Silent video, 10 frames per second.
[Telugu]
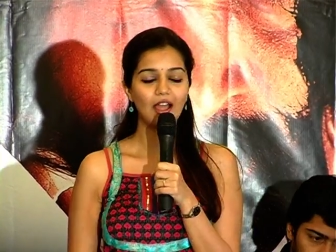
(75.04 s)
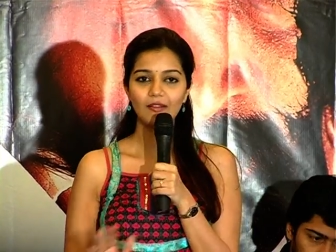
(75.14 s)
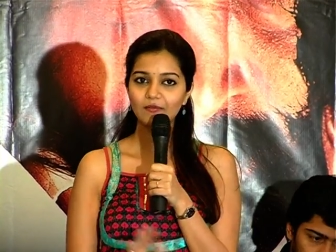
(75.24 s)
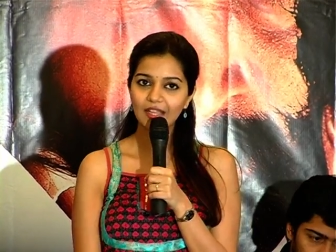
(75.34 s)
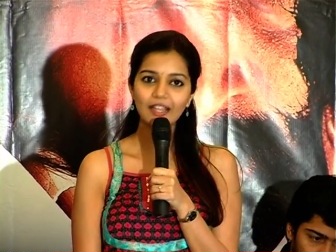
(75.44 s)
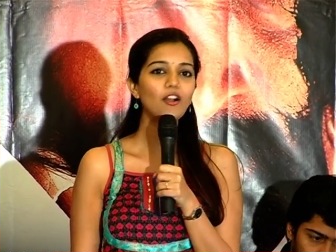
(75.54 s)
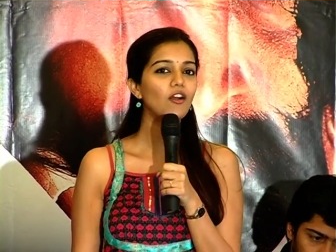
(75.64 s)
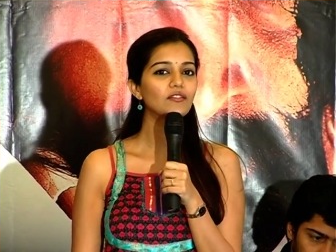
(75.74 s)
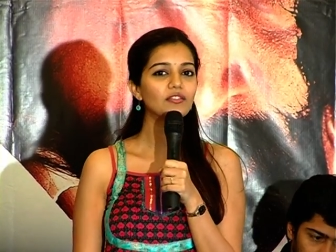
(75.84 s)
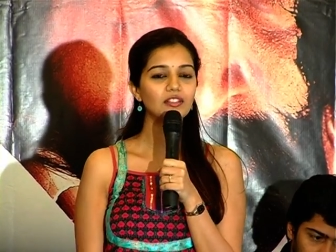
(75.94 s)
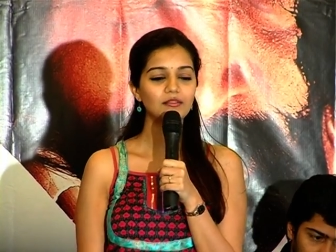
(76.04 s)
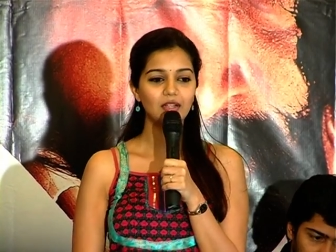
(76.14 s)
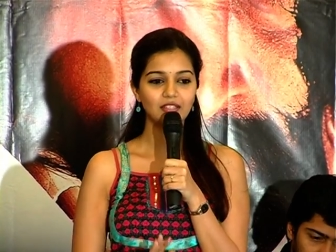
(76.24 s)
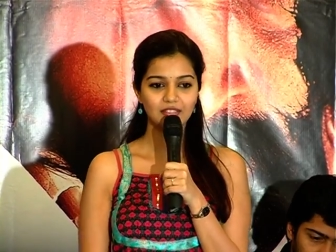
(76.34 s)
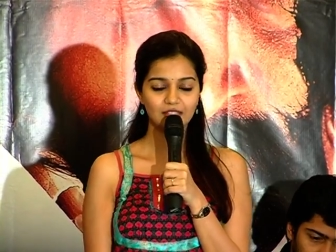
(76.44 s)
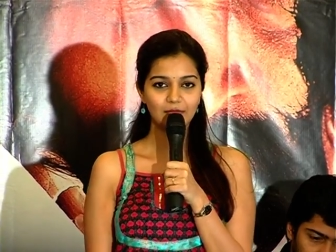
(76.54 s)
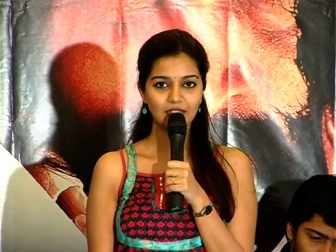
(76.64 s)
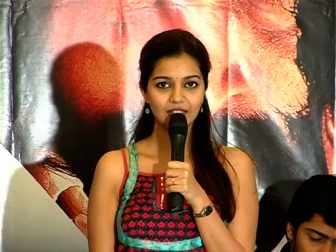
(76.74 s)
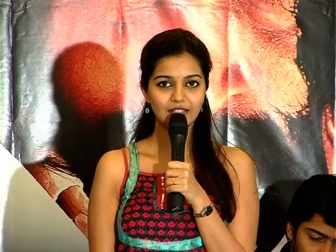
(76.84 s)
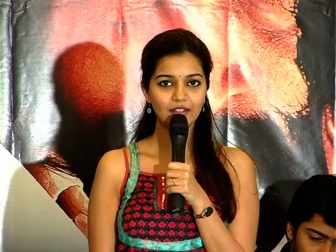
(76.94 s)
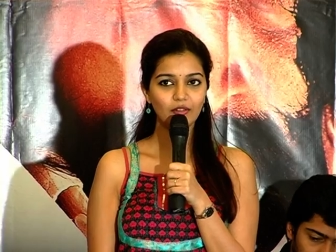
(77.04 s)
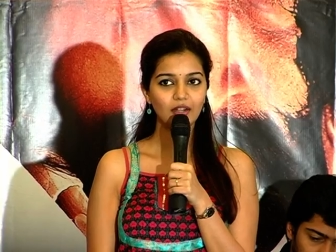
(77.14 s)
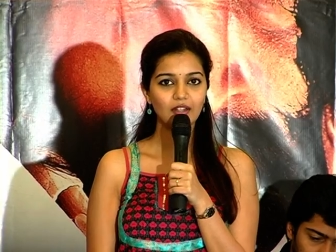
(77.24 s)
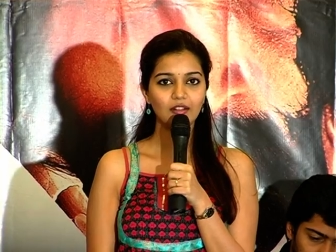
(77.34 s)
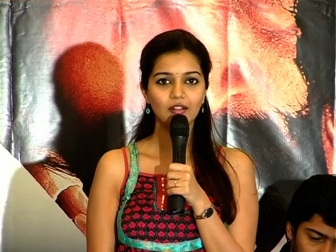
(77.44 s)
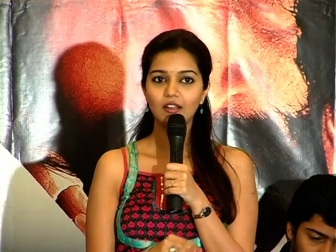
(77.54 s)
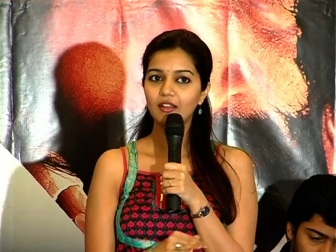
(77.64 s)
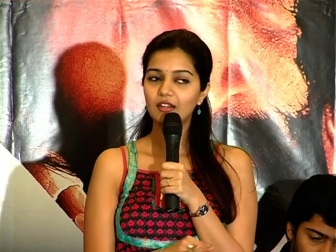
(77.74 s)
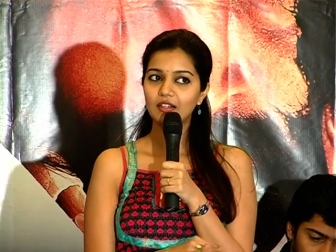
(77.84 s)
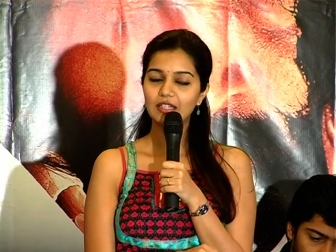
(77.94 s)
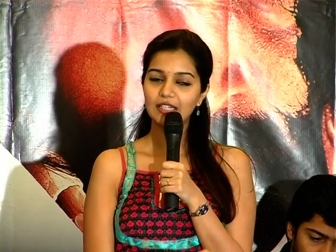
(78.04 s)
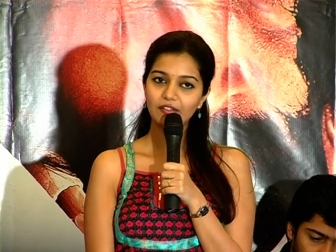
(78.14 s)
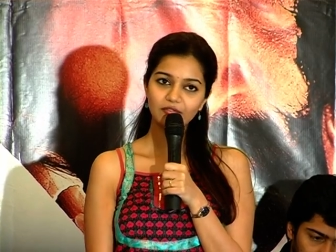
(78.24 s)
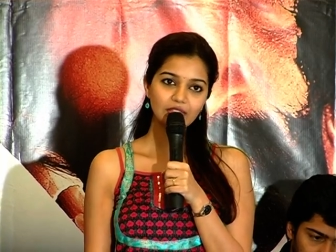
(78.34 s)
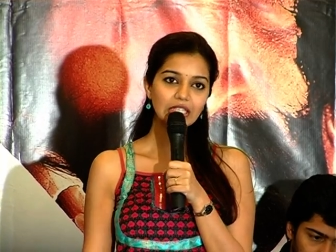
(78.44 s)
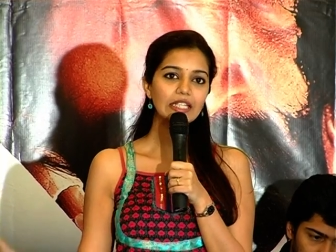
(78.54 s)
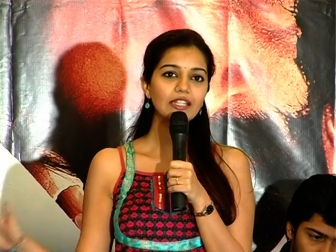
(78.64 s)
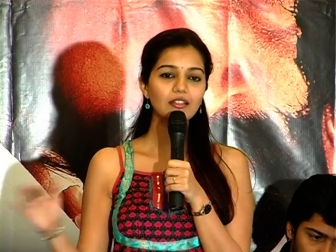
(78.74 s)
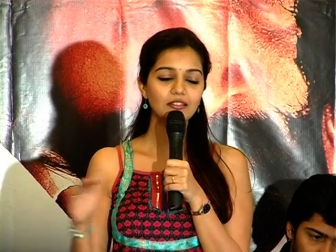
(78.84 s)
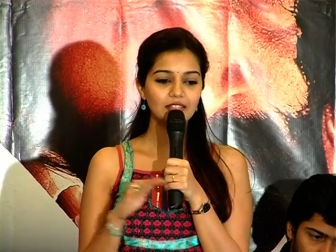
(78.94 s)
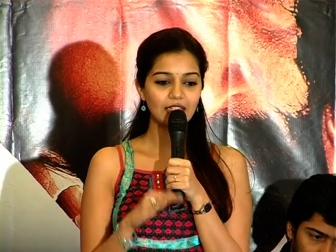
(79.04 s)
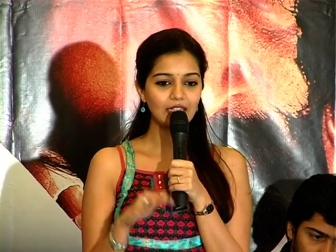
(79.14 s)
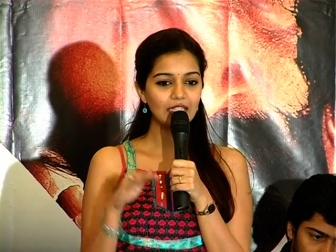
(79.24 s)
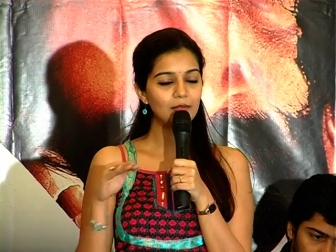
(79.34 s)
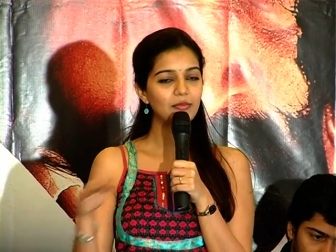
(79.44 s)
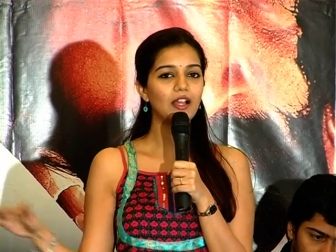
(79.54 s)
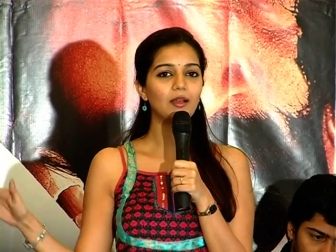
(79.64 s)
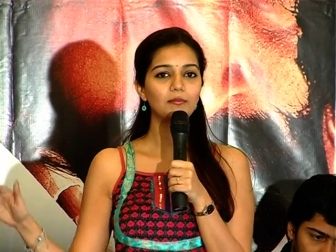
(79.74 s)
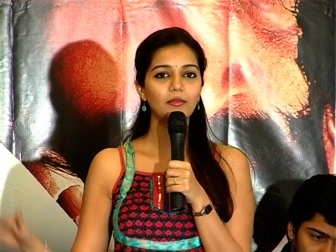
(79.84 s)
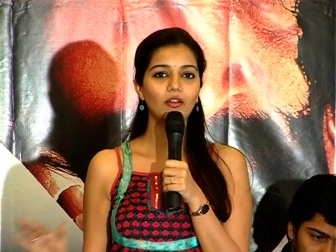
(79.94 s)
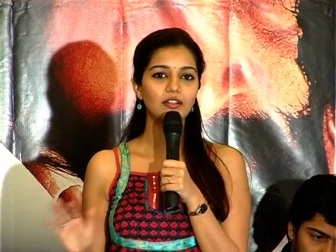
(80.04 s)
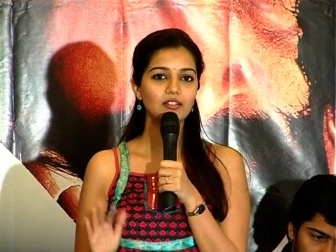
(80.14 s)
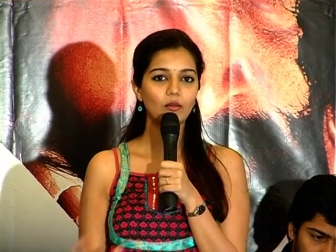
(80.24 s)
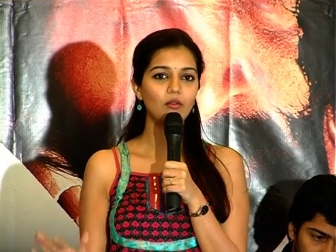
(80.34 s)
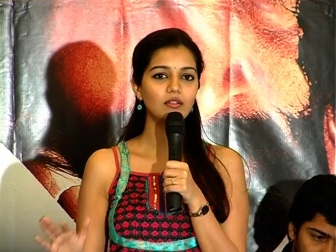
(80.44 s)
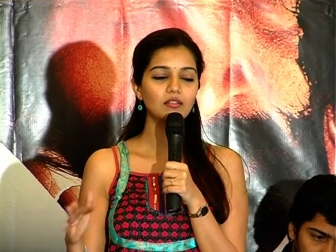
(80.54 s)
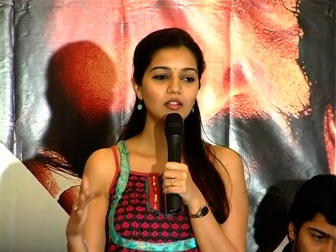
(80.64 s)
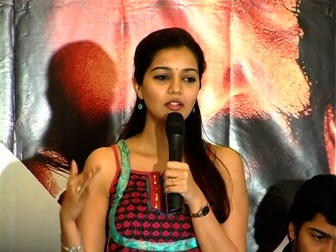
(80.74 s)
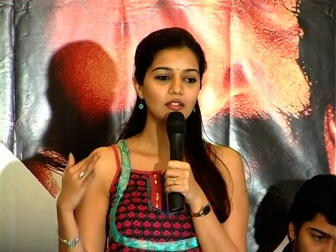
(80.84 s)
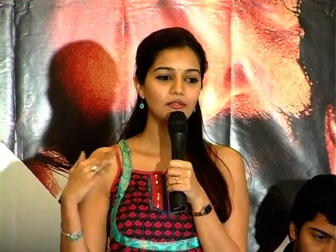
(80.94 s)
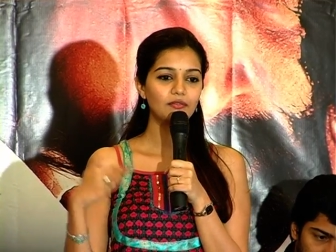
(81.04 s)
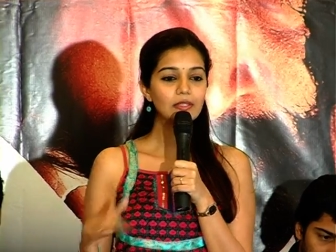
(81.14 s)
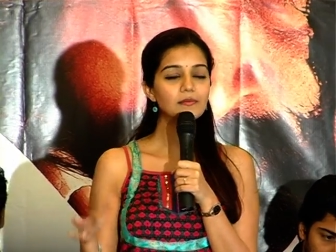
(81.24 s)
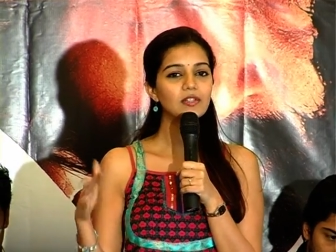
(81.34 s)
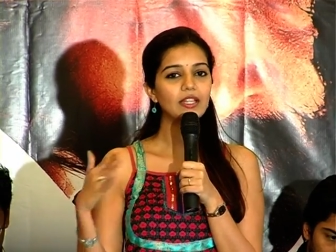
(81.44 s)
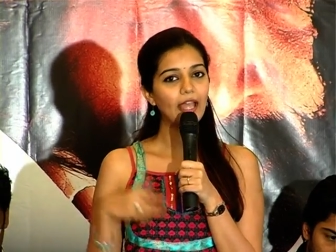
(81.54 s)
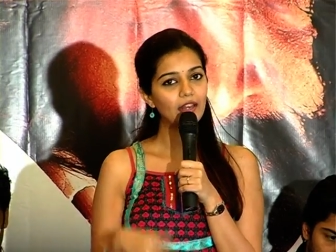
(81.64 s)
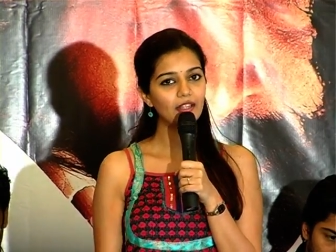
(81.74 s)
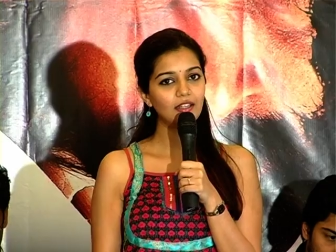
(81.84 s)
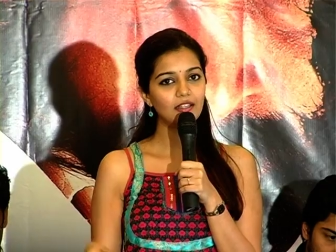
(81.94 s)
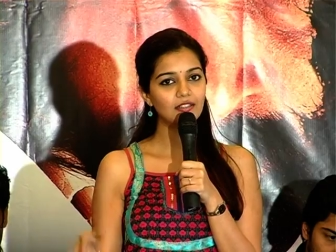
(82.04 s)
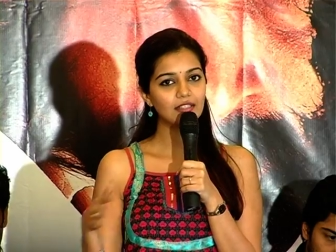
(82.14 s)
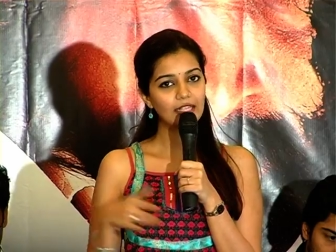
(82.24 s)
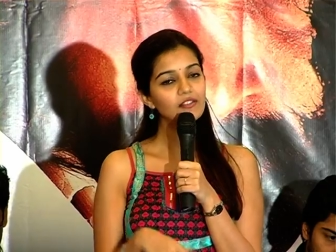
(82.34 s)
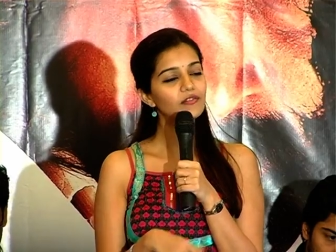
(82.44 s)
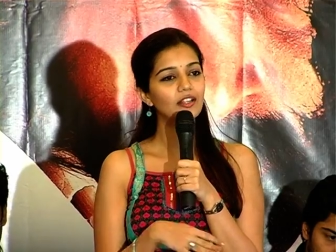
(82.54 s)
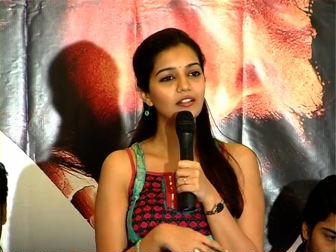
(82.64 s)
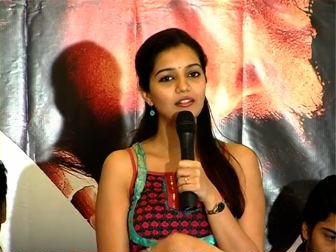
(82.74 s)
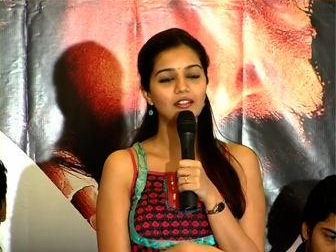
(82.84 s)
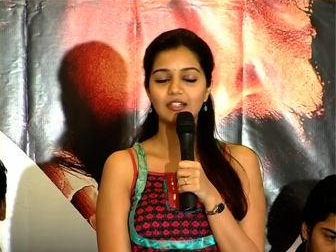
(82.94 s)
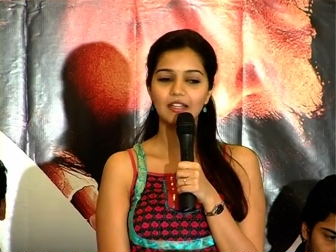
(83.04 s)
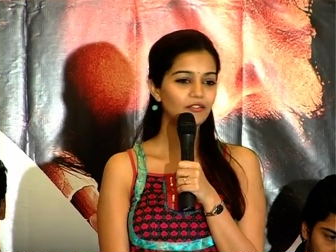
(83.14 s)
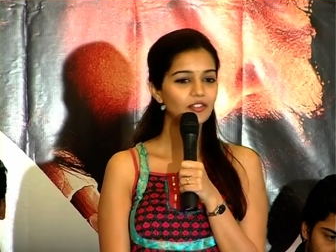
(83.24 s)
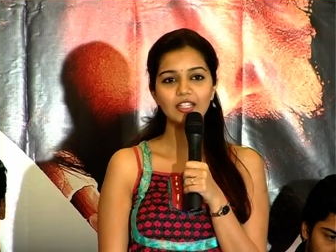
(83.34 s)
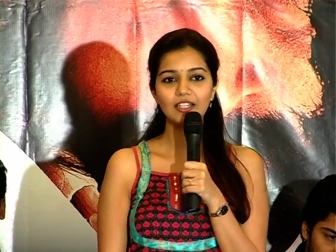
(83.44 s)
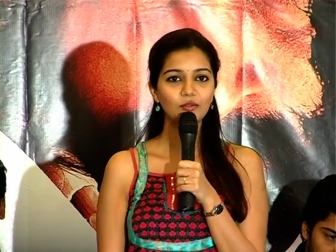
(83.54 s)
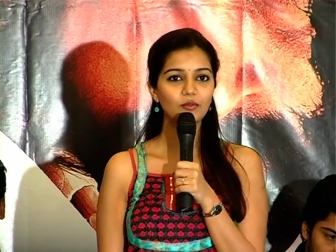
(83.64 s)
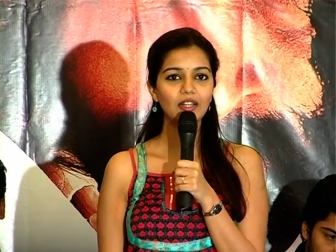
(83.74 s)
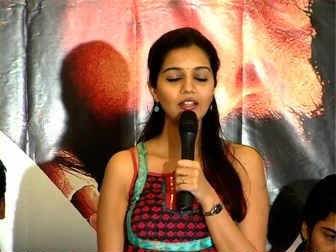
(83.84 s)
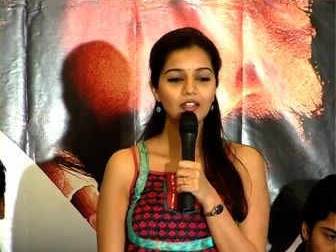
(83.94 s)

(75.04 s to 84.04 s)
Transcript: ఐఎమ్ వెరీ కాన్ఫిడెంట్ మంచి సినిమా తీసాం అండ్ విల్ డెఫినెట్లీ స్టడీలీ పికప్ ఆన్ ఇస్ ఓన్ ద ఫిల్మ్ విల్ క్యారీ ఇట్ సెల్ఫ్ అండ్ ఇట్ విల్ డెఫినెట్లీ డూ వెల్